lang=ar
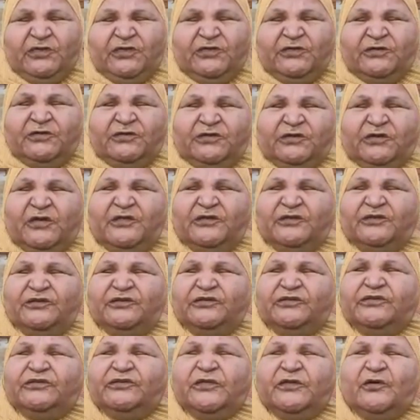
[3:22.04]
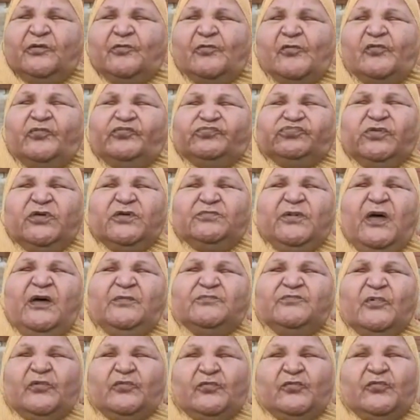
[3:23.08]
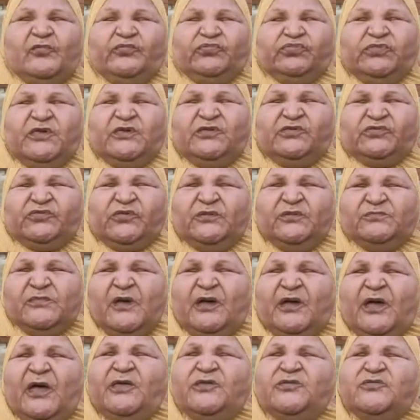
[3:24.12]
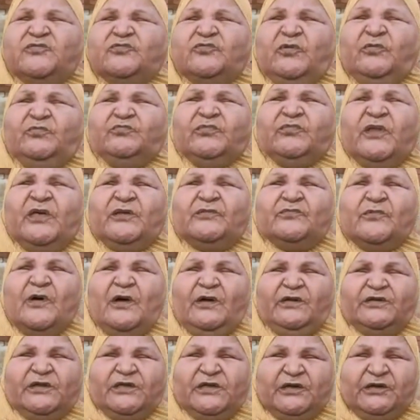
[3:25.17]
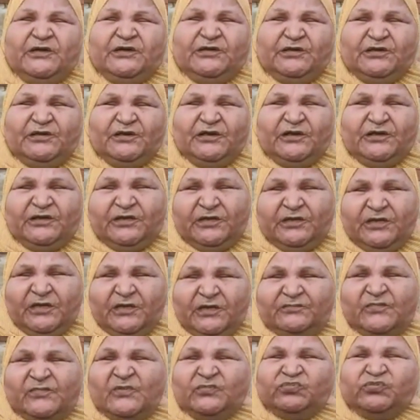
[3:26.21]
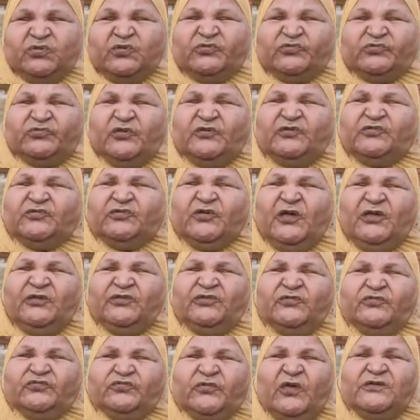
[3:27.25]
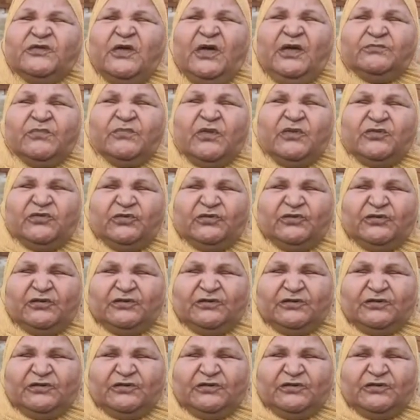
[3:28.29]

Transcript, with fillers: إن كان كفتة بعمل كفتة سمك أي نوع من أنواع الأكل ما بتأثرش عندي في أي عمايل